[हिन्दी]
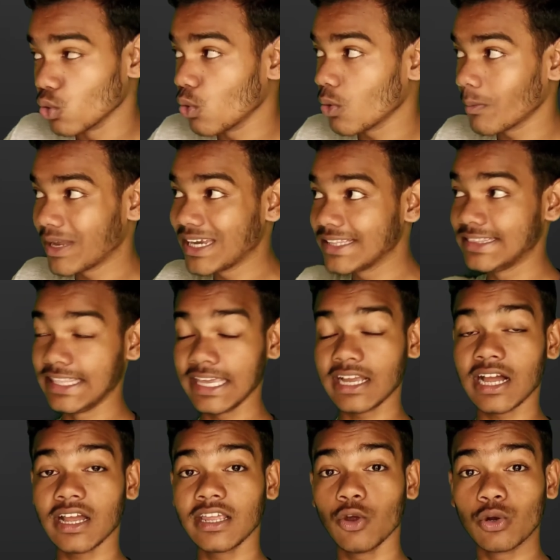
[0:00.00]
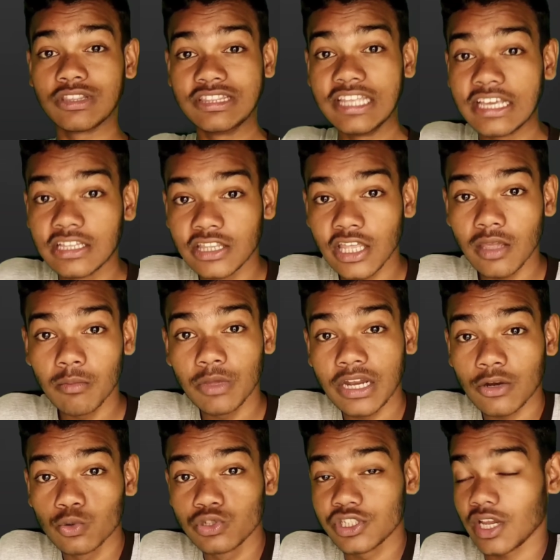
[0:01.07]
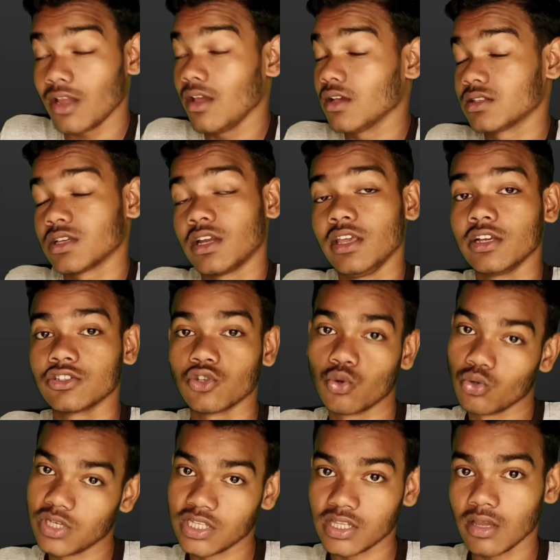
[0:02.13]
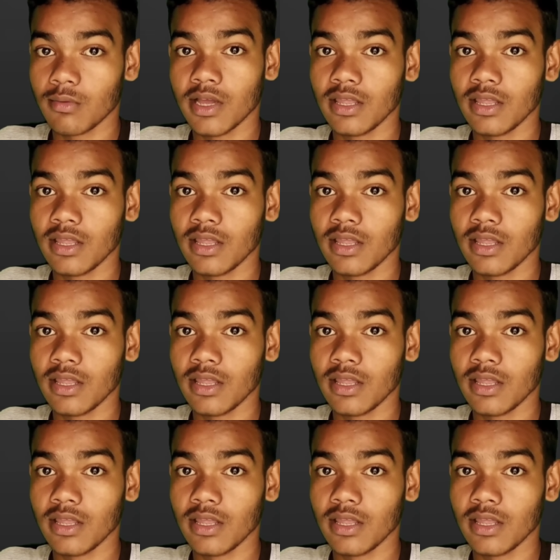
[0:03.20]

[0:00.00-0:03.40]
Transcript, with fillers: तो मैंने देखा ही और देखते ही मेरा कुछ ऐसा रिएक्शन हो जाता